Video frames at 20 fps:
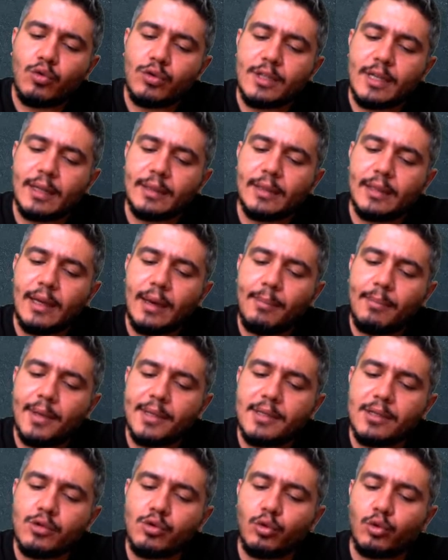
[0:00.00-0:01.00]

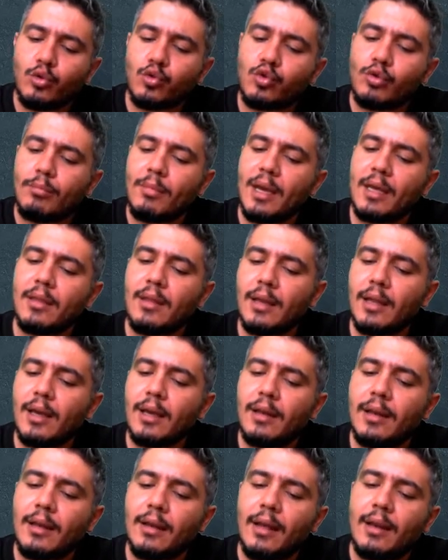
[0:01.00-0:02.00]
yükseltgenmesi sonucu meydana
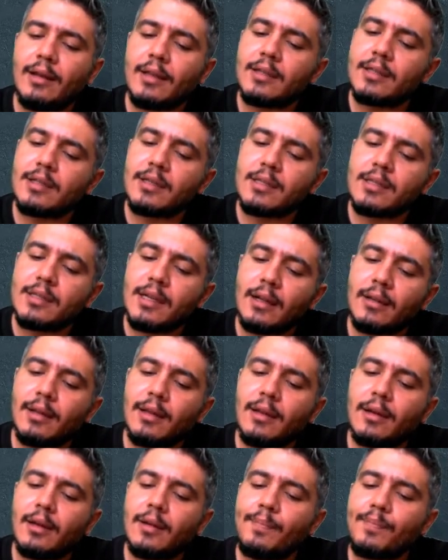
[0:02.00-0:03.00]
gelen elektriksel
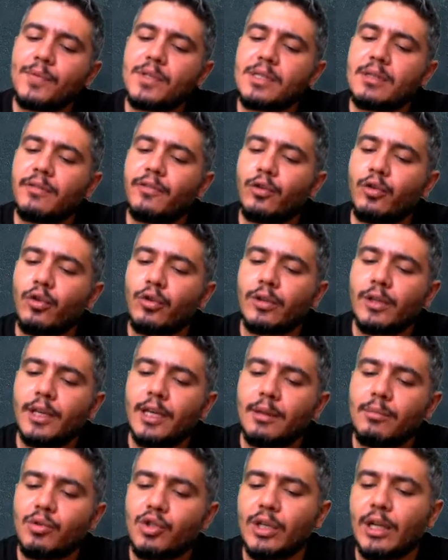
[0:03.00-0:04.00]
gerilim
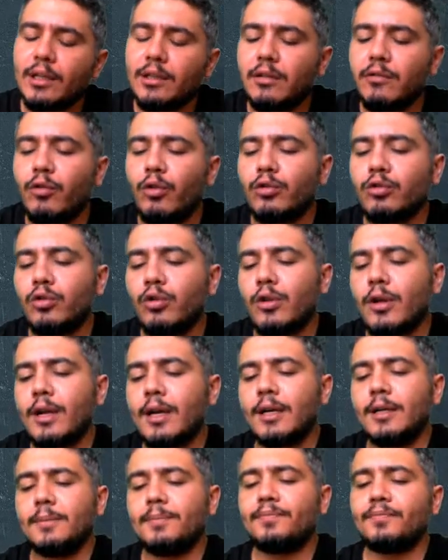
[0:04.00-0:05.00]
0.76 volt
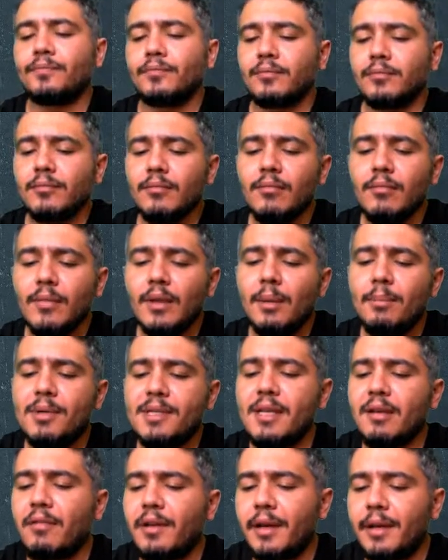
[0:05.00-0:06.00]
olarak
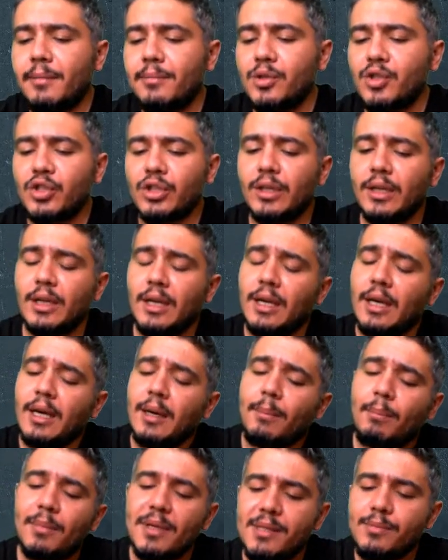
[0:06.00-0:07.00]
bize verilmiş.
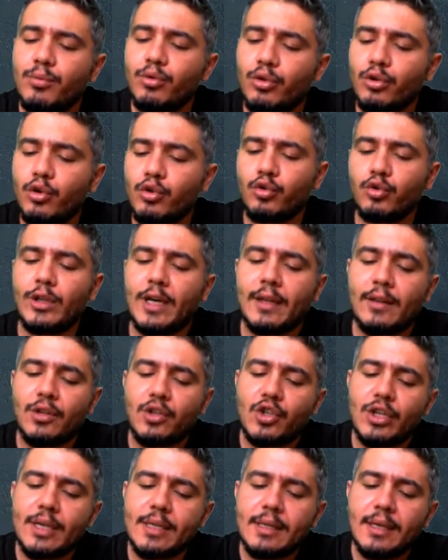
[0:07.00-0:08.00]
Biz burada şunu
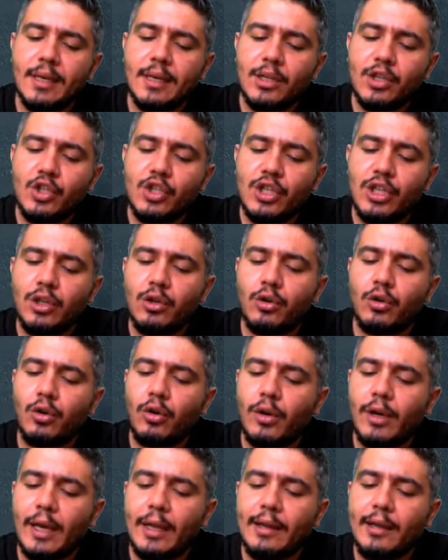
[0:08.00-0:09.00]
anlayacağız.
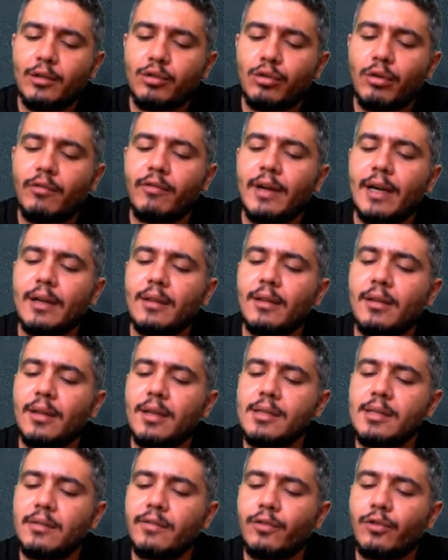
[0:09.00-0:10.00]
Çinko elektron
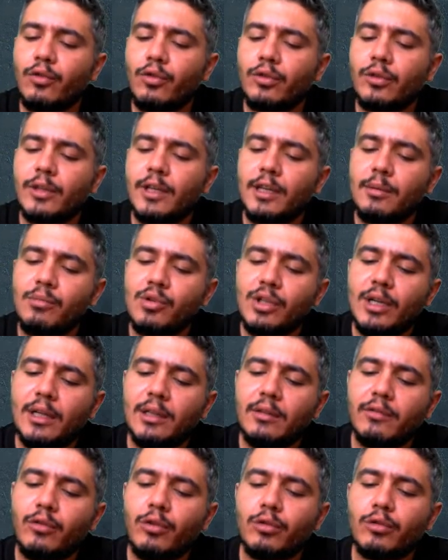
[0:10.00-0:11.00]
verdiğinde
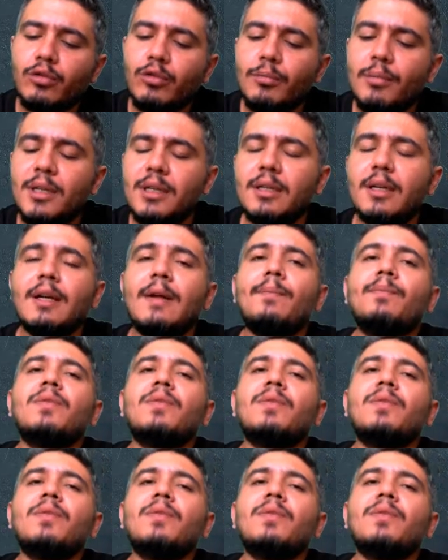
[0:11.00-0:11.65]
0.76 voltluk bir